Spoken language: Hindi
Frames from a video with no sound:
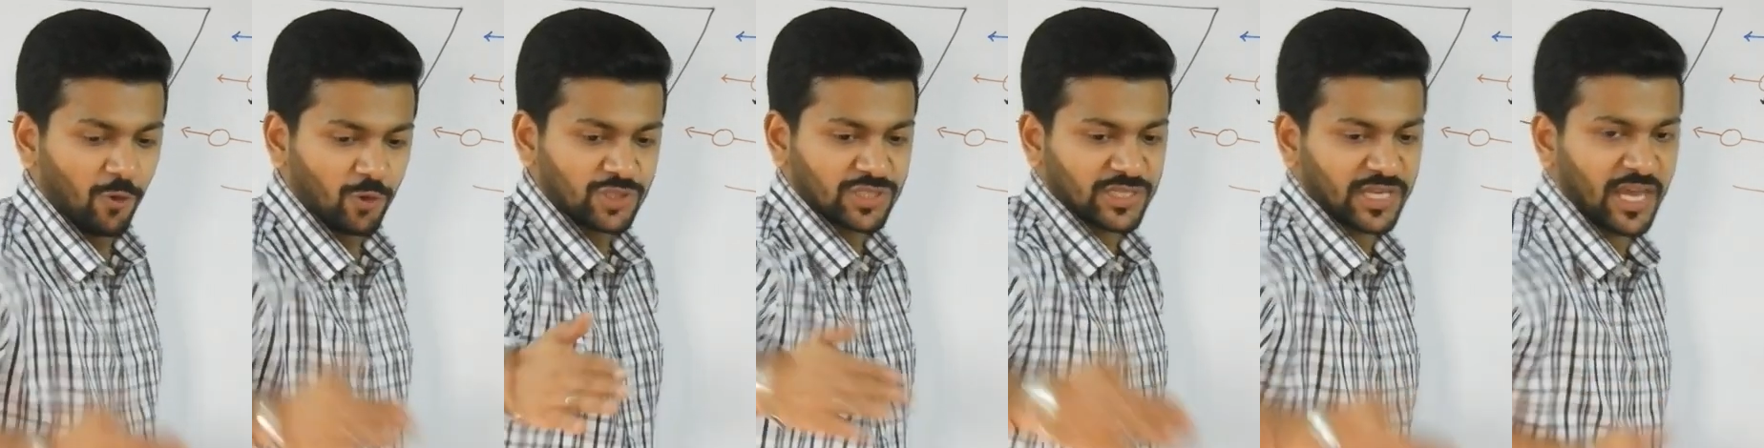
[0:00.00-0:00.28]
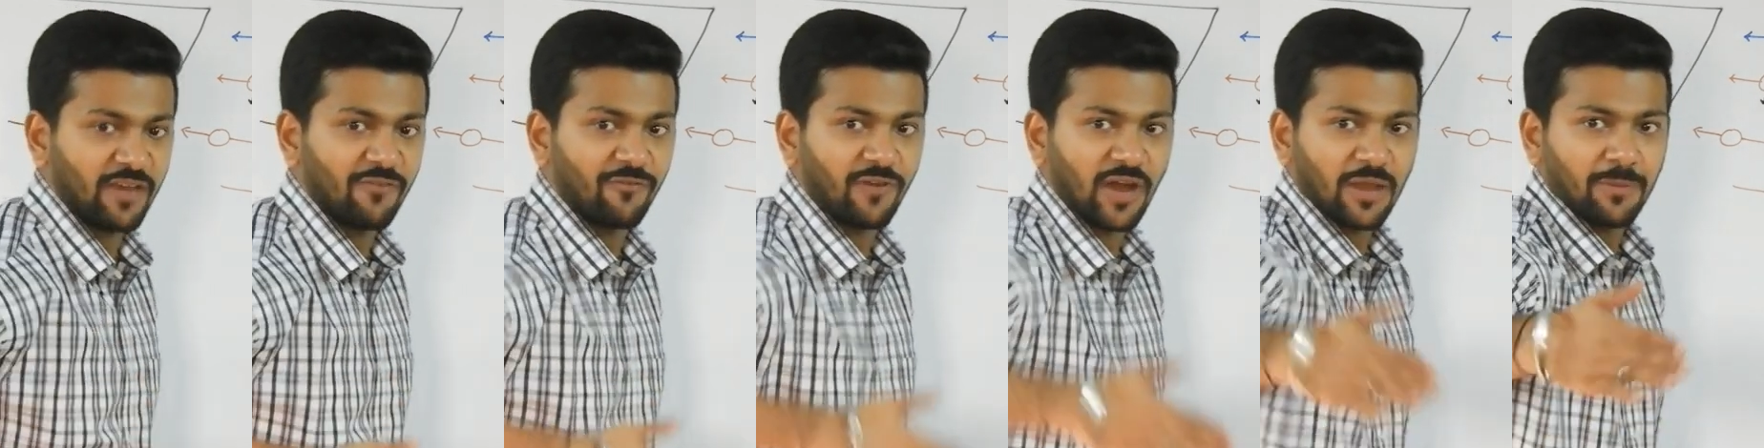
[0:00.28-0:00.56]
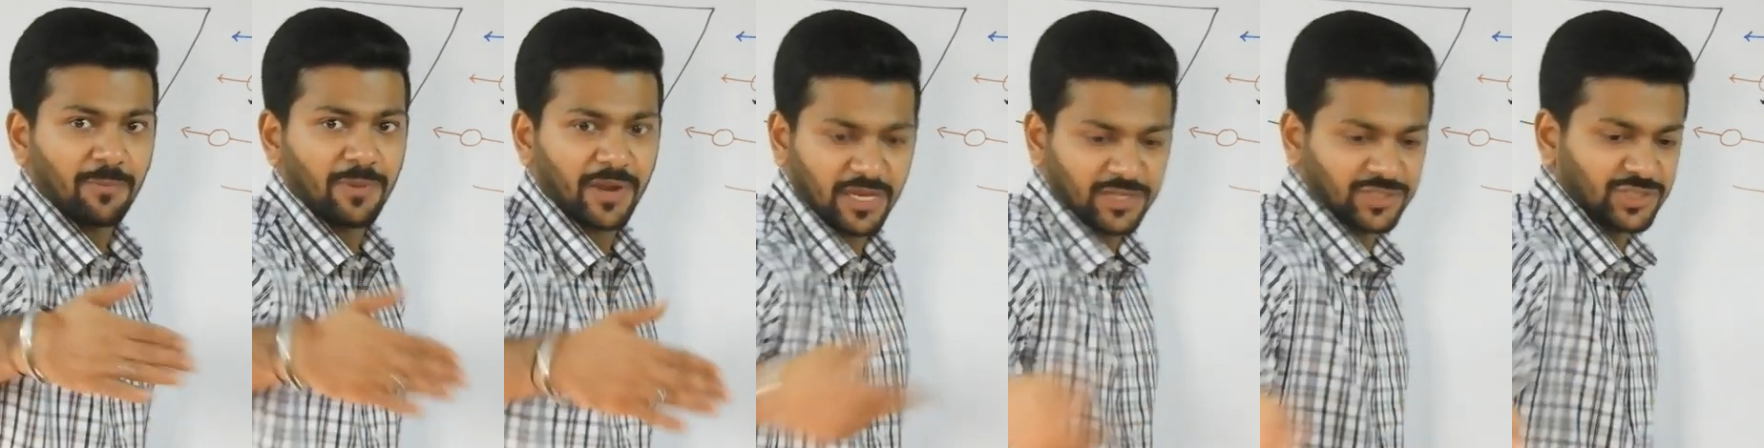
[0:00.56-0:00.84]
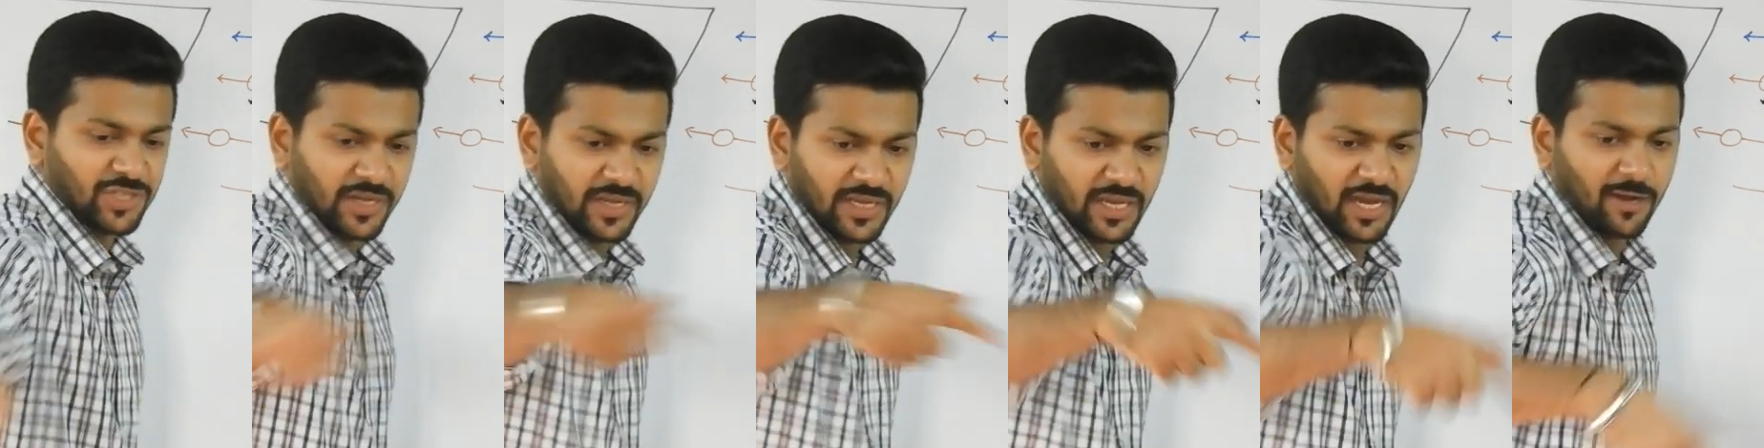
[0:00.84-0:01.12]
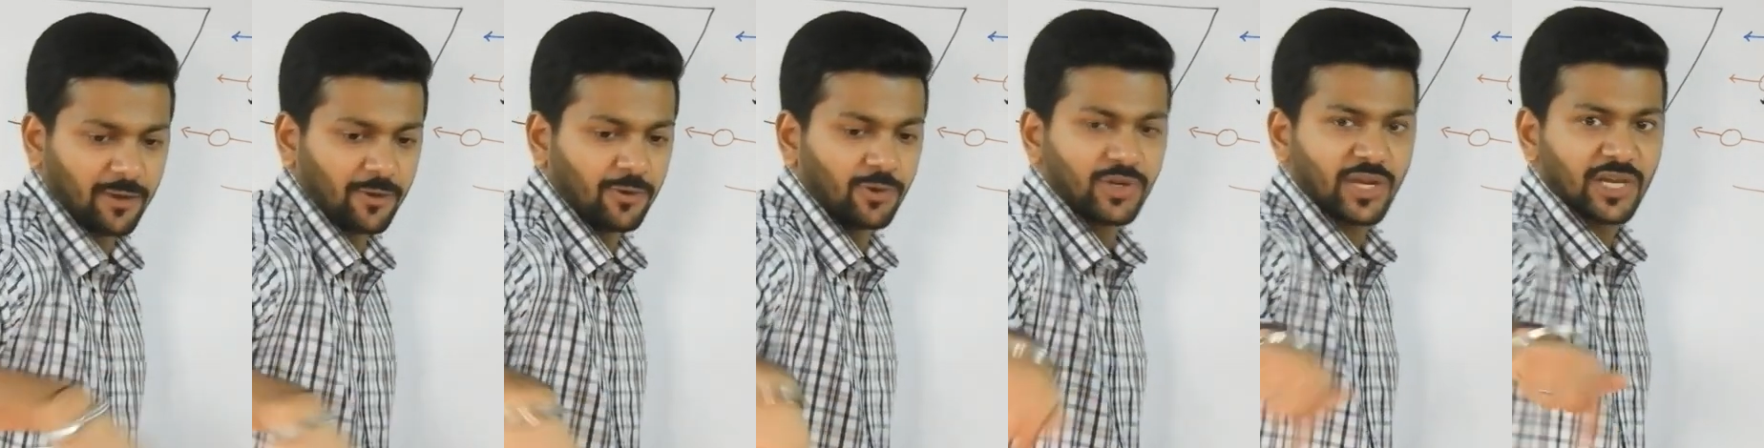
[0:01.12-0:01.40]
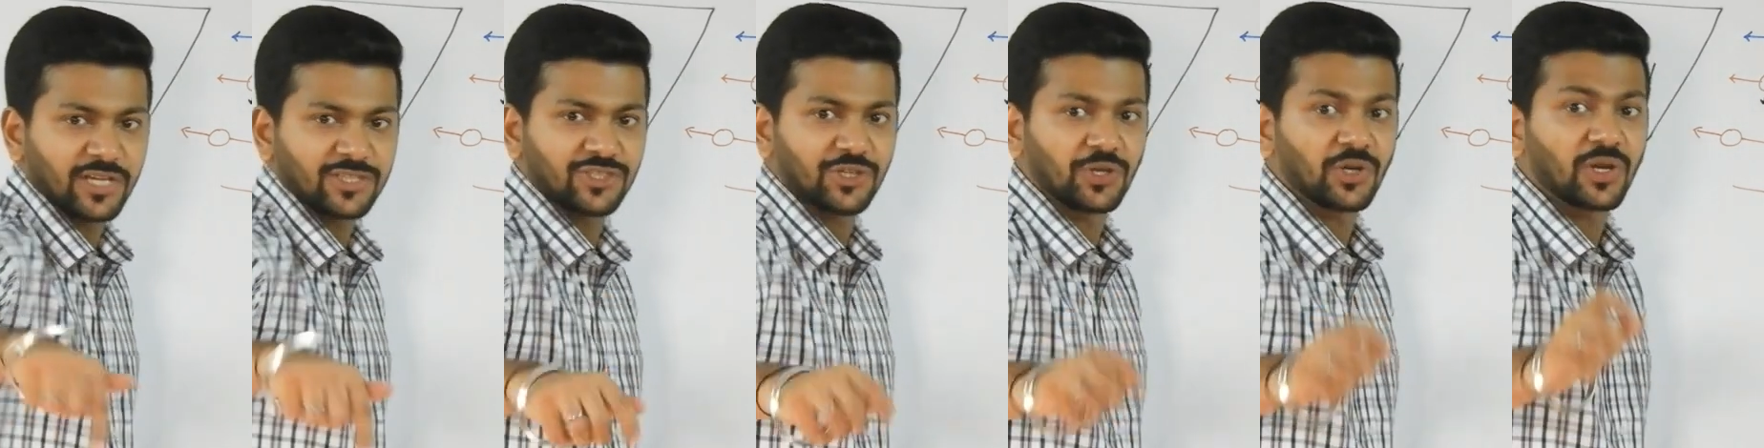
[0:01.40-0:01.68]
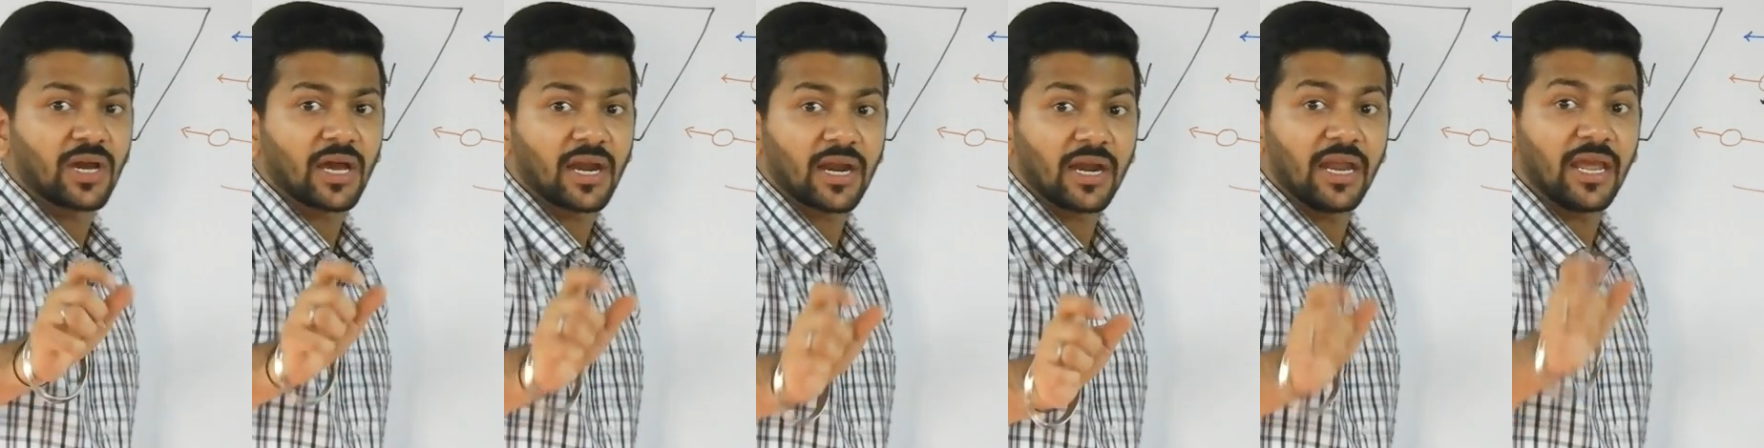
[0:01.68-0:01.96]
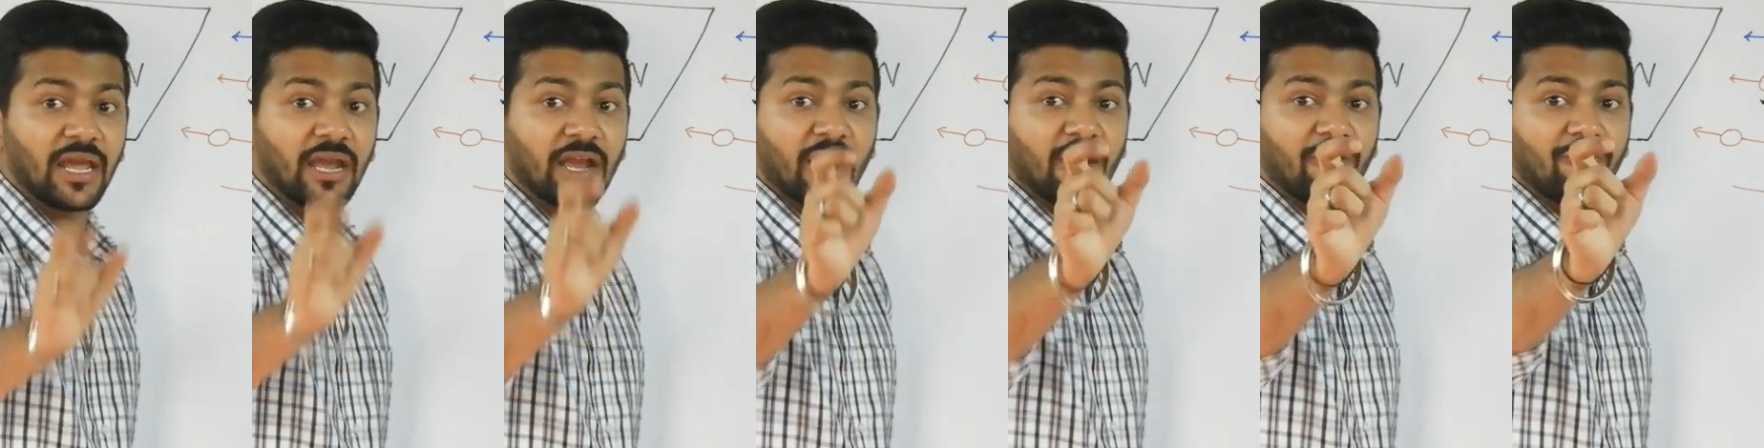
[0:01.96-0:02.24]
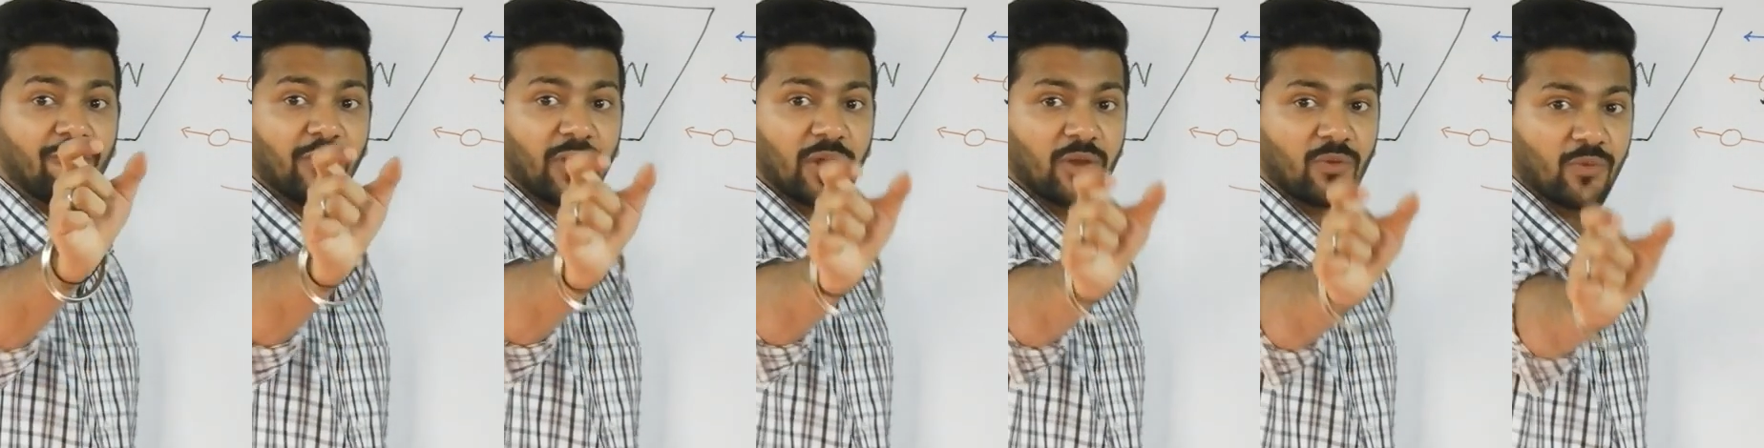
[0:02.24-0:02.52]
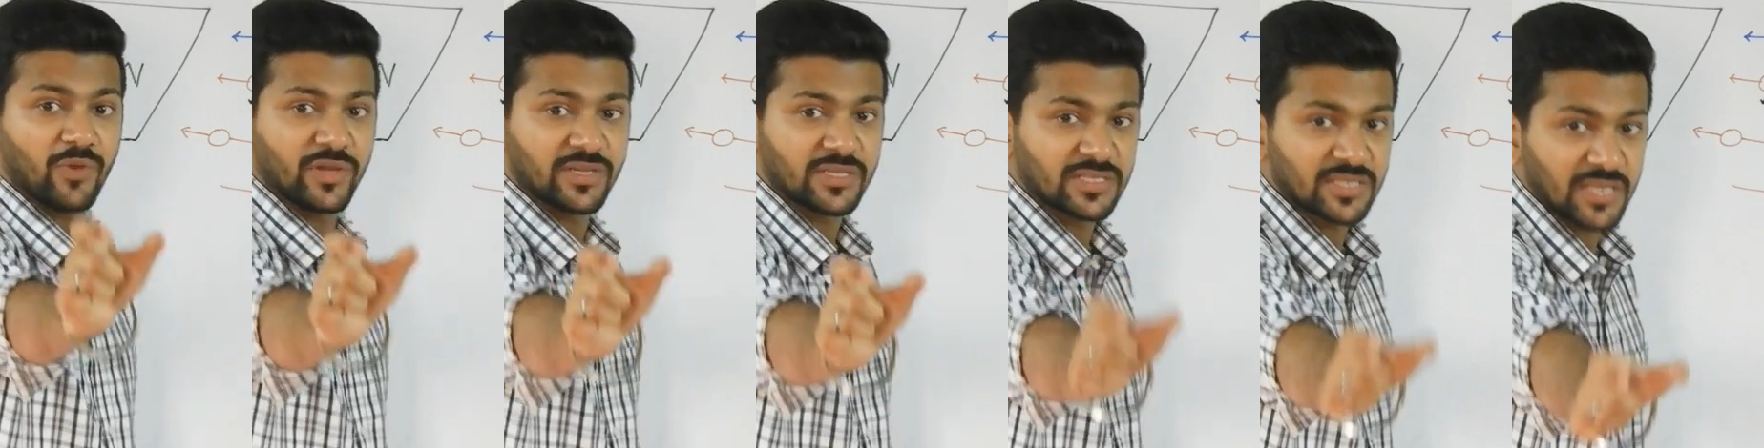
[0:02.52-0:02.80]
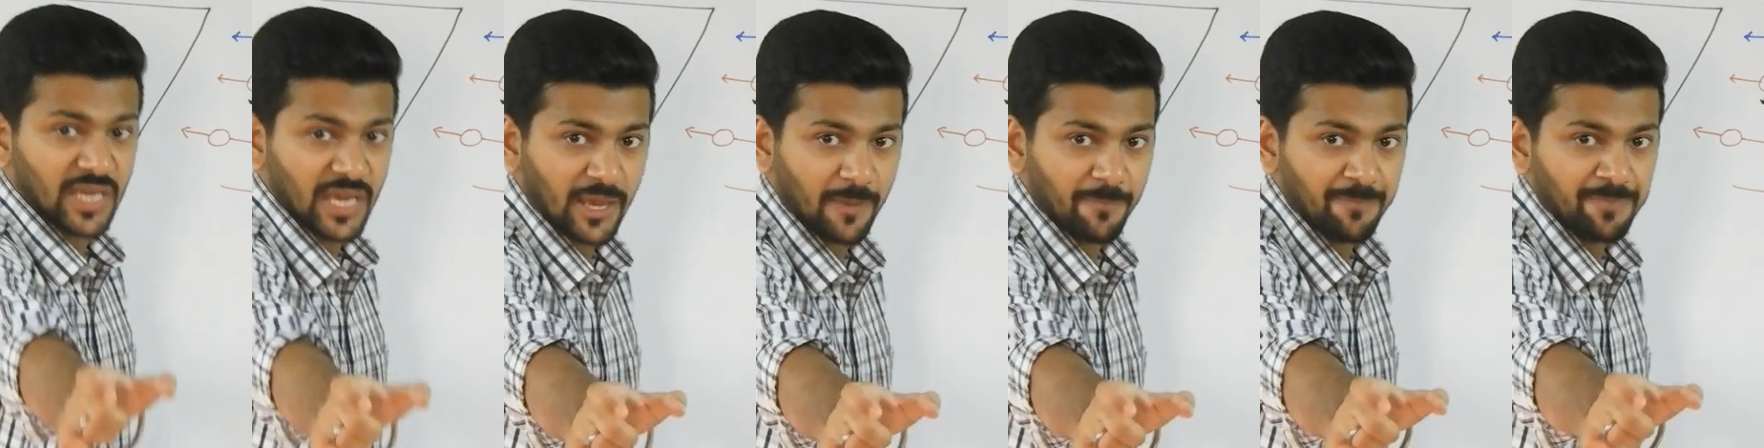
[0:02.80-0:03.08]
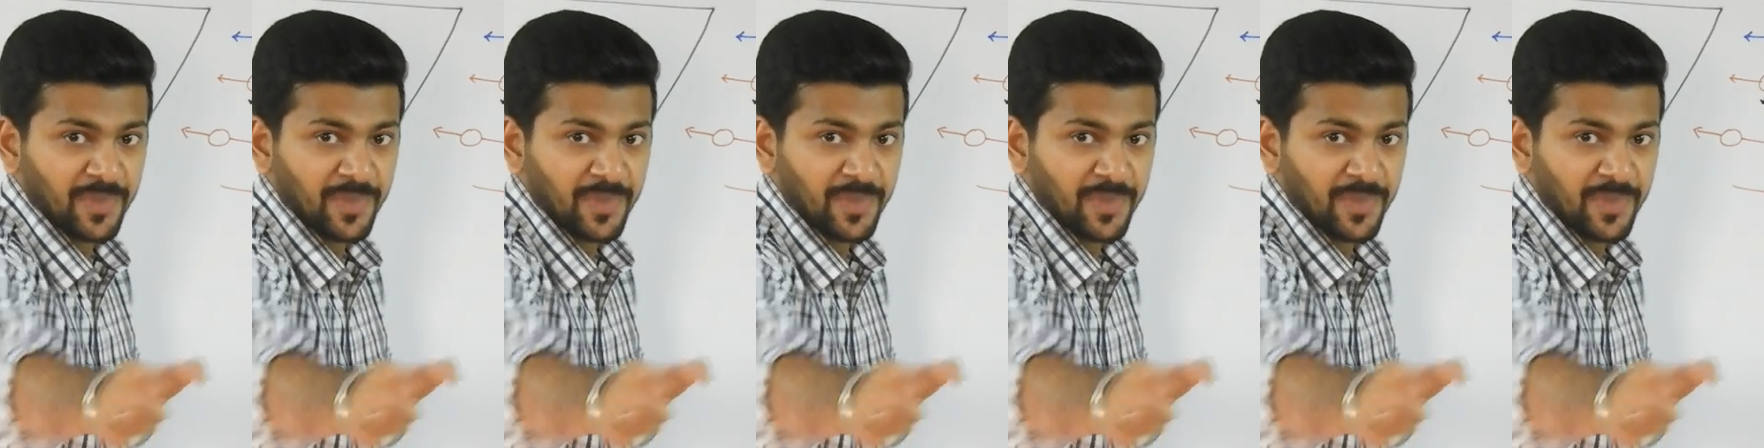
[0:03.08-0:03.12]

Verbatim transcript: उसके वाइब्रेशन या रोटेशन करने का फ्रीक्वेंसी